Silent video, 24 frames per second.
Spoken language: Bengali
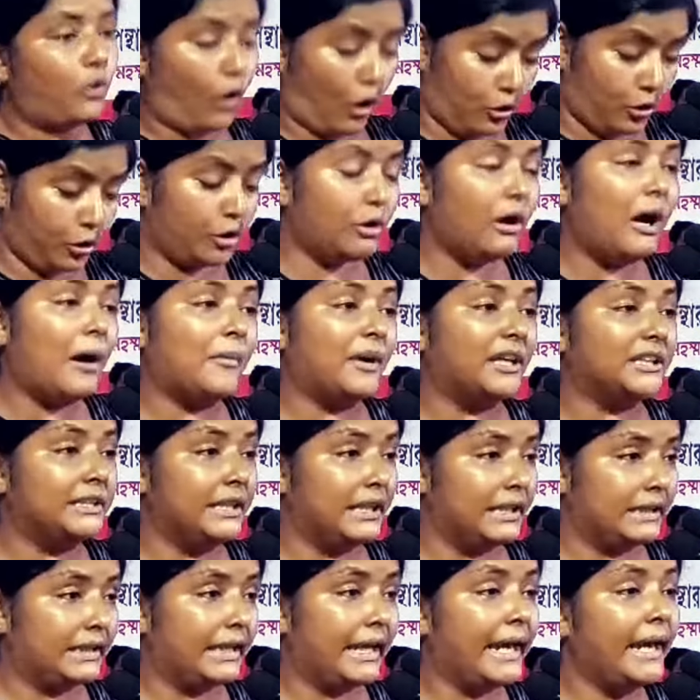কখনো
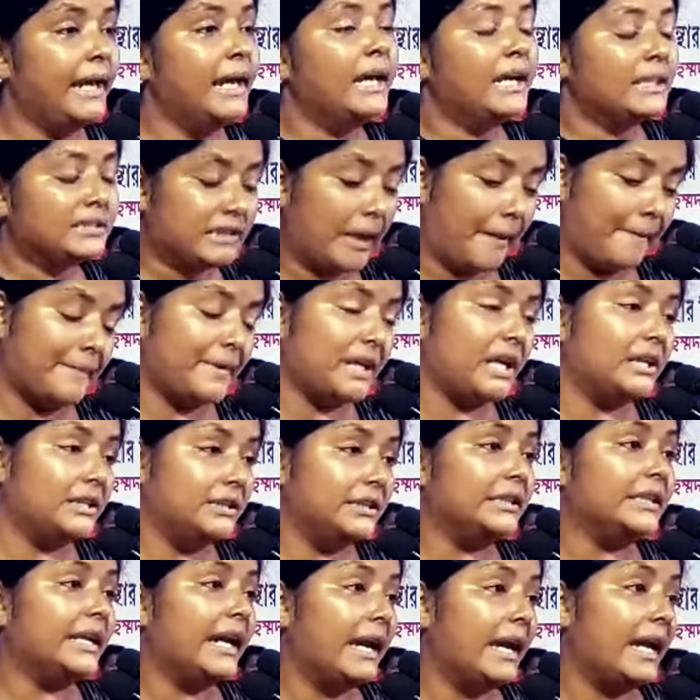আমাদেরকে সামনের
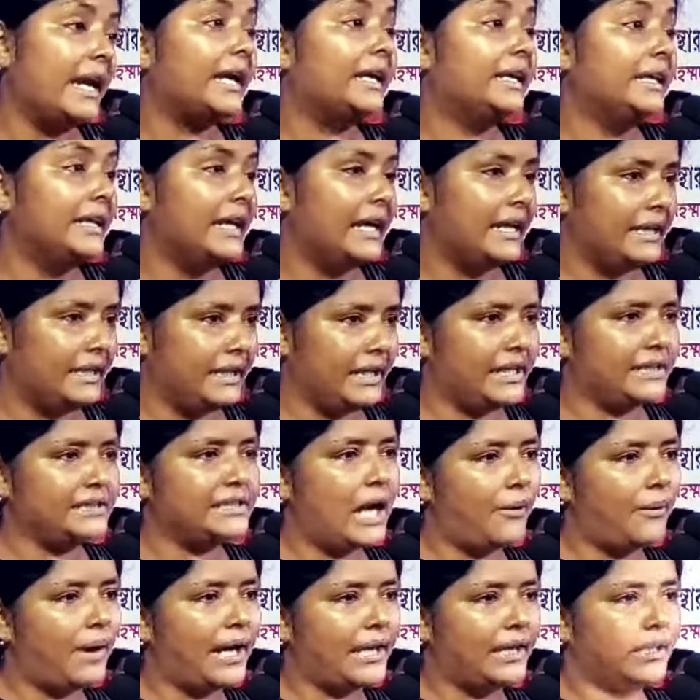দিকে এগিয়ে নিয়ে
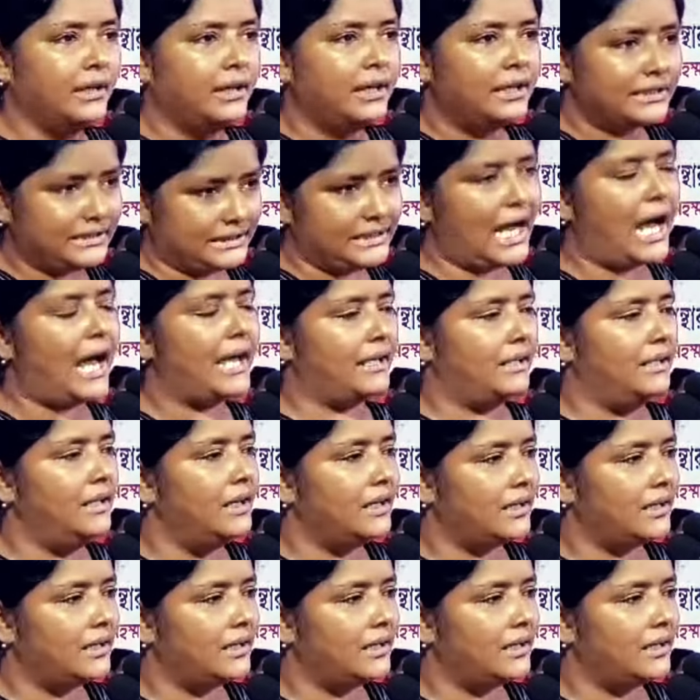যাওয়ায় যায়